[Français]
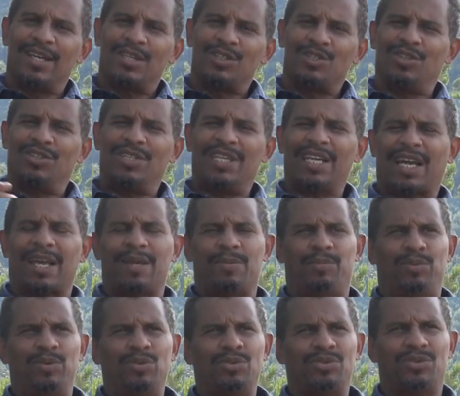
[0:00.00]
je dirais
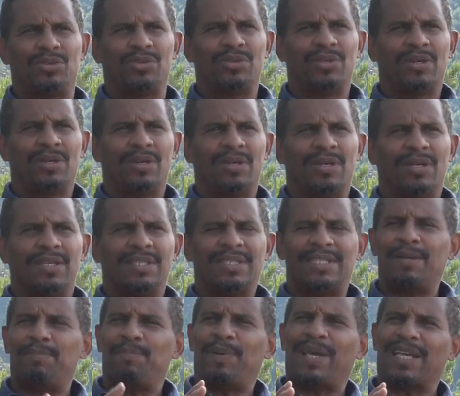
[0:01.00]
plus,
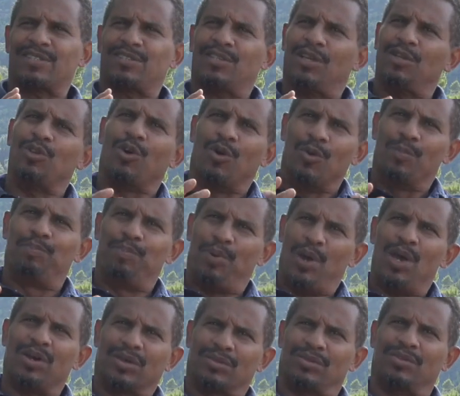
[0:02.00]
ces personnes ont
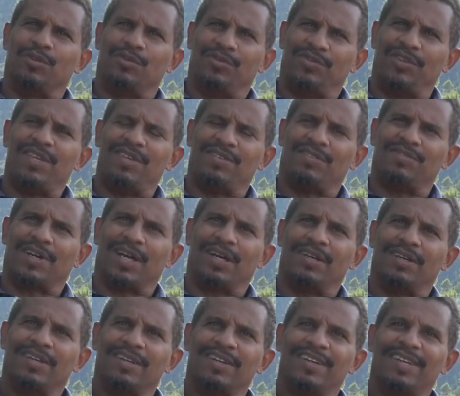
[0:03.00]
peur de
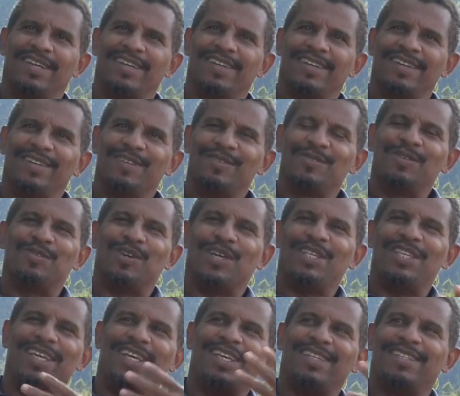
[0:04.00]
vivre. Vous
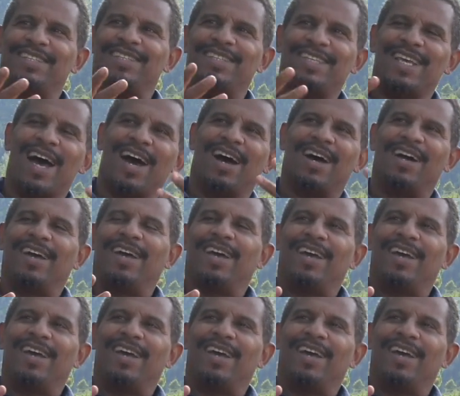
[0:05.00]
voyez, il y a,